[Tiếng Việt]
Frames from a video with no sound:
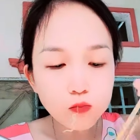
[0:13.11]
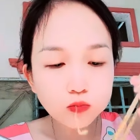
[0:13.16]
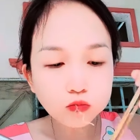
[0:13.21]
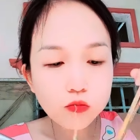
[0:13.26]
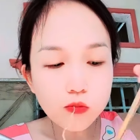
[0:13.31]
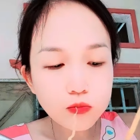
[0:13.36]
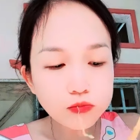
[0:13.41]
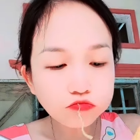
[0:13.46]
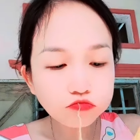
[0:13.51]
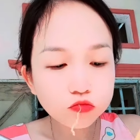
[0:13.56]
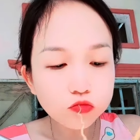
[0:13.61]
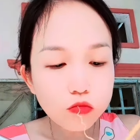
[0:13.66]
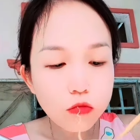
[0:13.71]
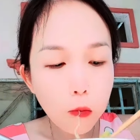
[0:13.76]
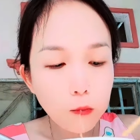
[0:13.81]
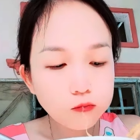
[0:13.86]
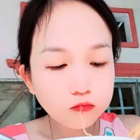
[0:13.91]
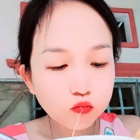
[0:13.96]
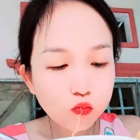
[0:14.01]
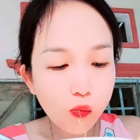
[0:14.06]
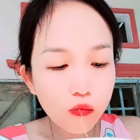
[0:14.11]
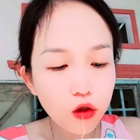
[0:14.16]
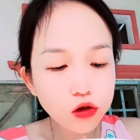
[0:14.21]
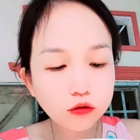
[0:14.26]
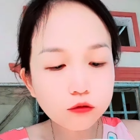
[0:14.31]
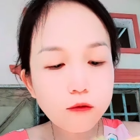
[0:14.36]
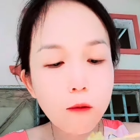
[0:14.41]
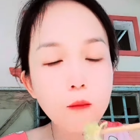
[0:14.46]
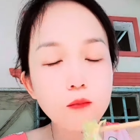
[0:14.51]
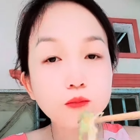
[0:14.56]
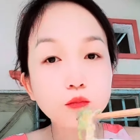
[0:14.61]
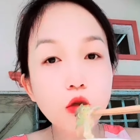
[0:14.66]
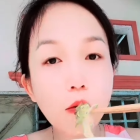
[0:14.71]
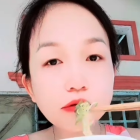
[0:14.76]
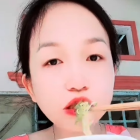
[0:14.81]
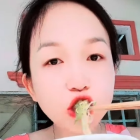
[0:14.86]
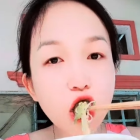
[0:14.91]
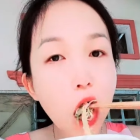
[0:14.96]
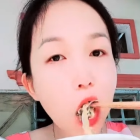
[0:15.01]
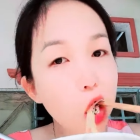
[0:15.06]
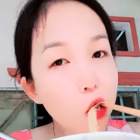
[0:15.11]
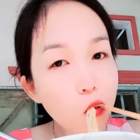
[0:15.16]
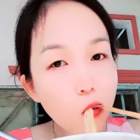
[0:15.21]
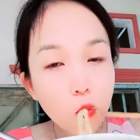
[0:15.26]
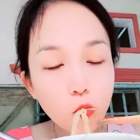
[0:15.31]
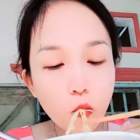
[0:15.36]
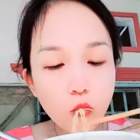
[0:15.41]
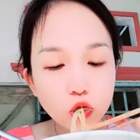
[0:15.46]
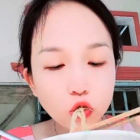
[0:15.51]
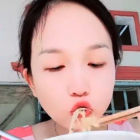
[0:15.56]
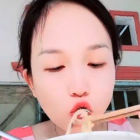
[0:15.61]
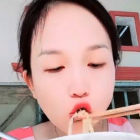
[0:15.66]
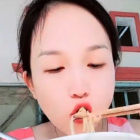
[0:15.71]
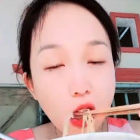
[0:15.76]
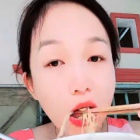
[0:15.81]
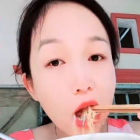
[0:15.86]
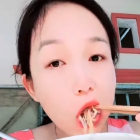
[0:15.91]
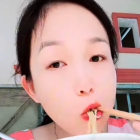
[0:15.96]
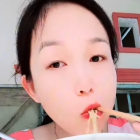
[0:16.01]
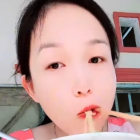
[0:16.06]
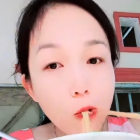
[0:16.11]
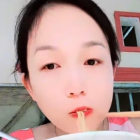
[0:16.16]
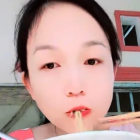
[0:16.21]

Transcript: Bầu bé cũng ok lắm, nên hôm nào mình muốn ăn vào bé không